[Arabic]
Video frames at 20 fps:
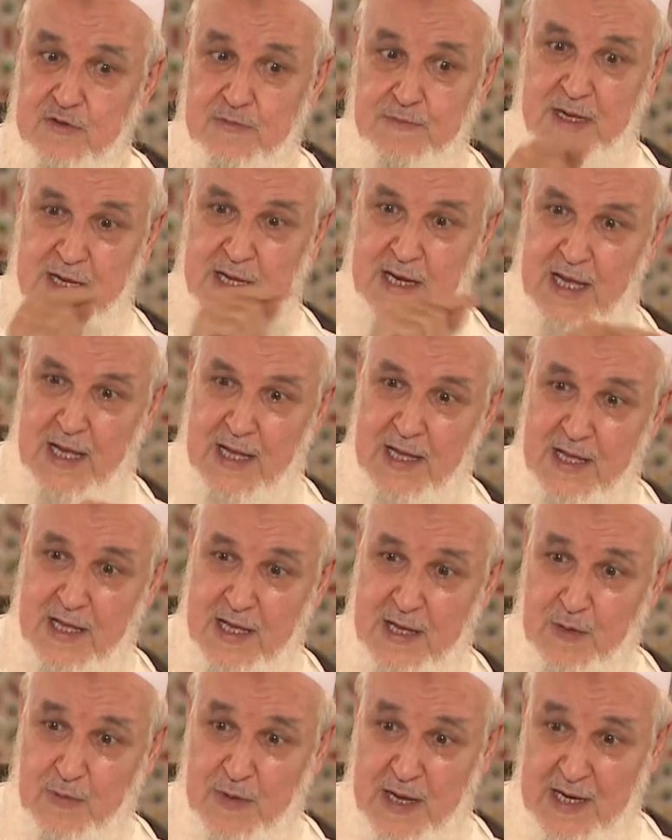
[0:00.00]
ثم إلى
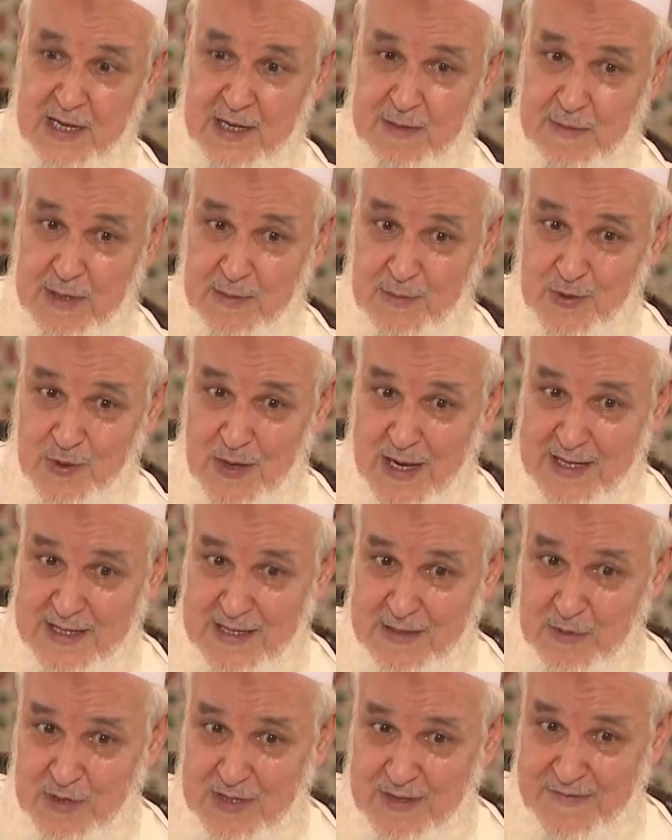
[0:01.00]
ألوان من
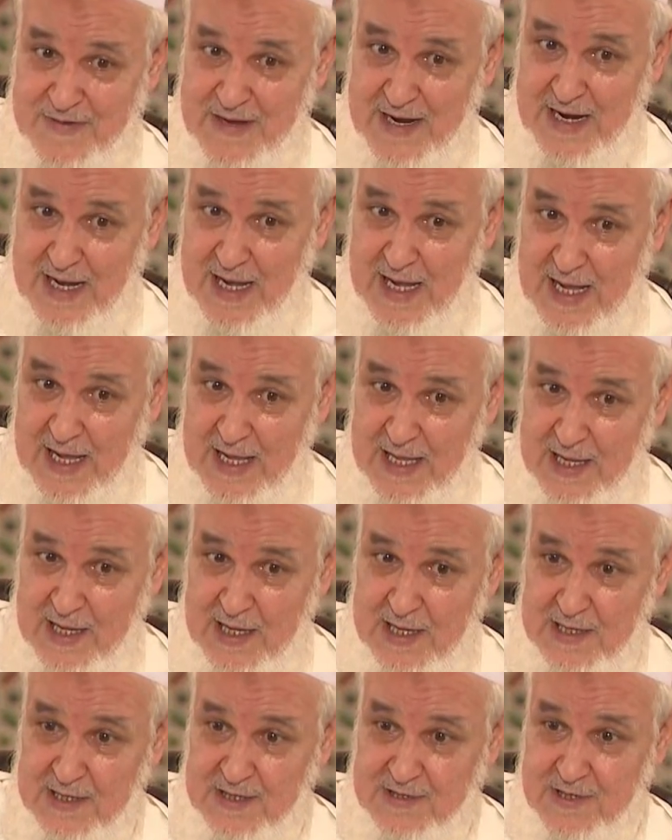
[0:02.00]
الموضوعات المتفرعة
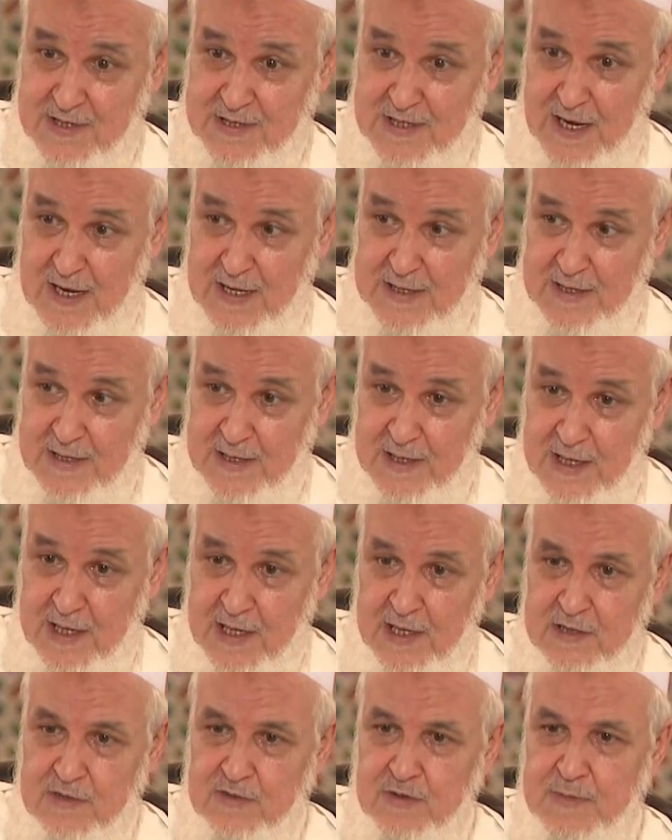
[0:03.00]
استطرادا
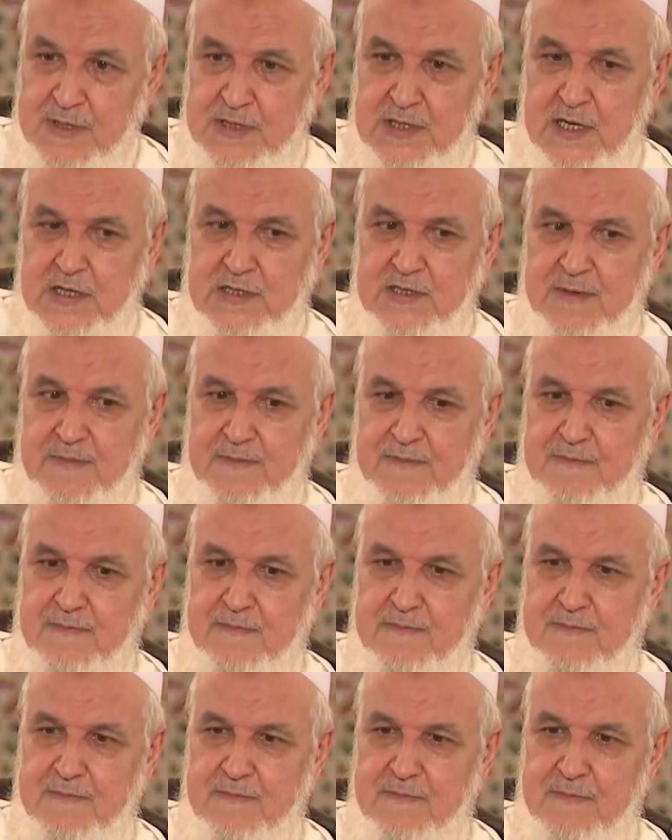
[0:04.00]
ثم تختم
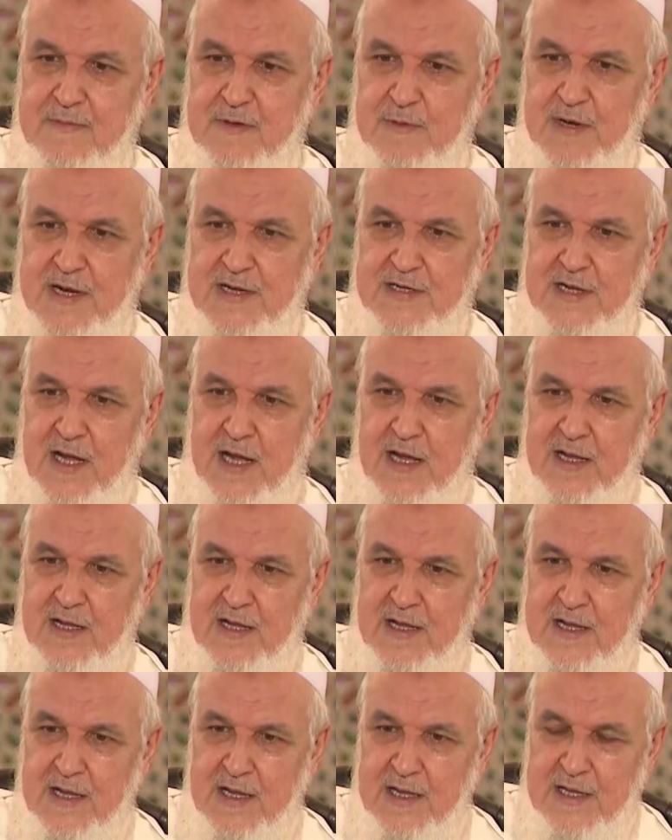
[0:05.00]
بمقطع
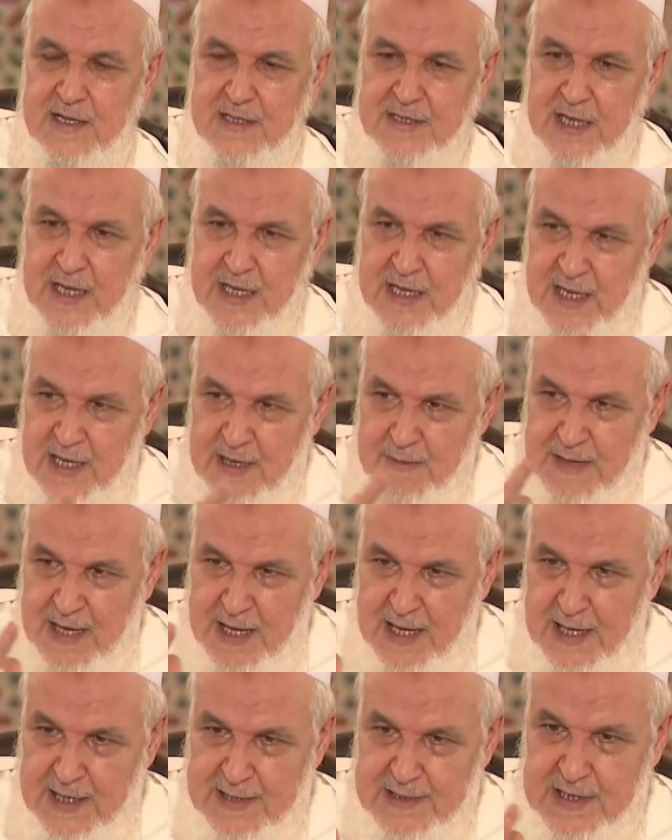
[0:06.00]
تعيين
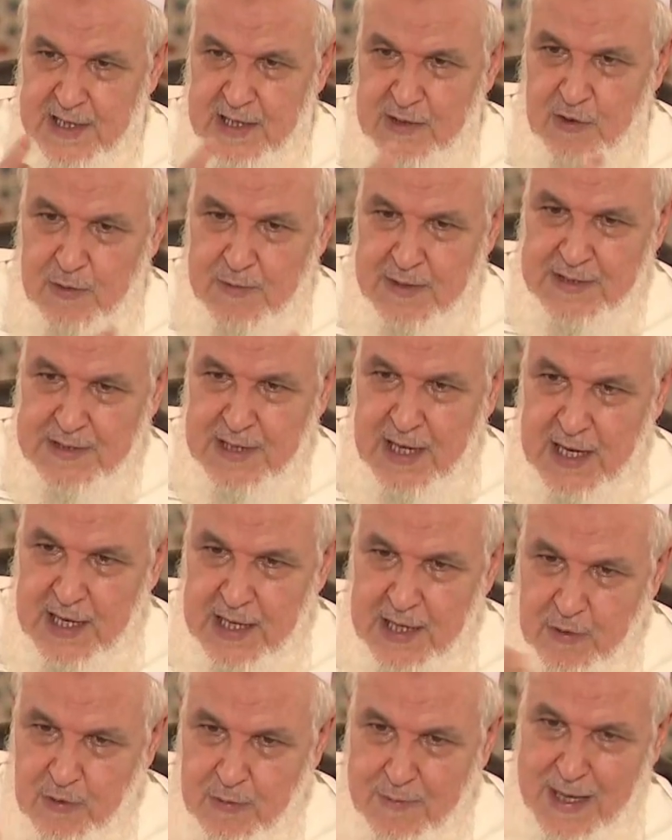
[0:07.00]
المقاصد
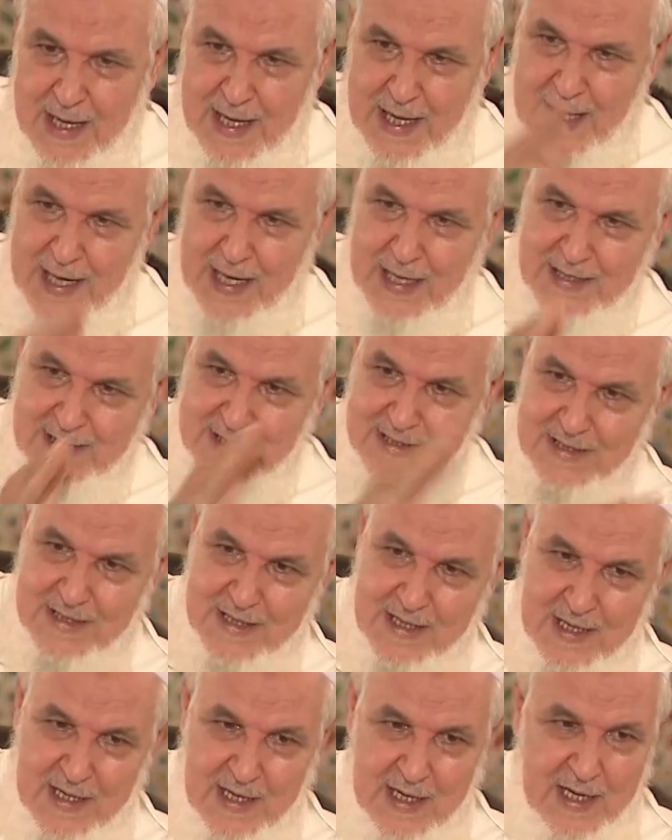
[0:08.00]
والمطالع
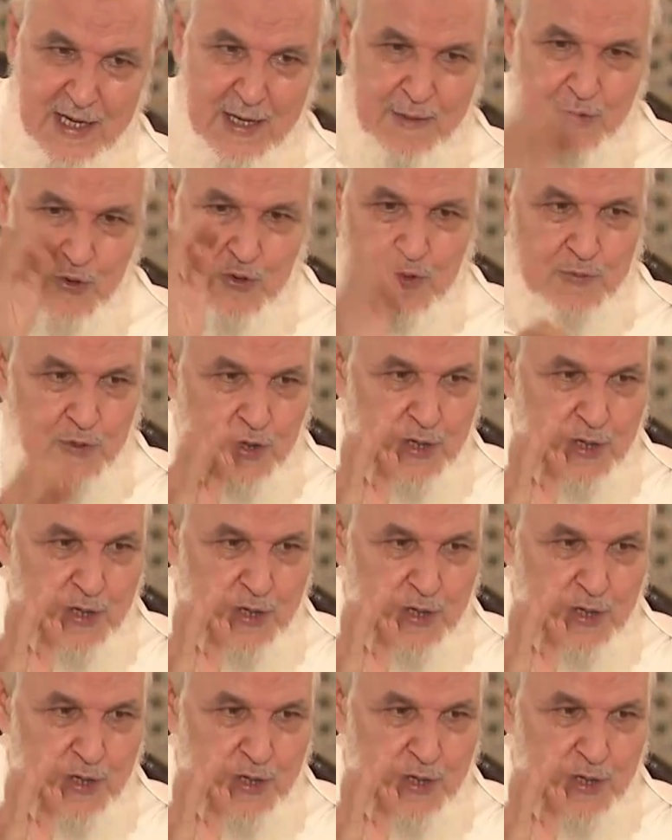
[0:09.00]
والمخالص أمر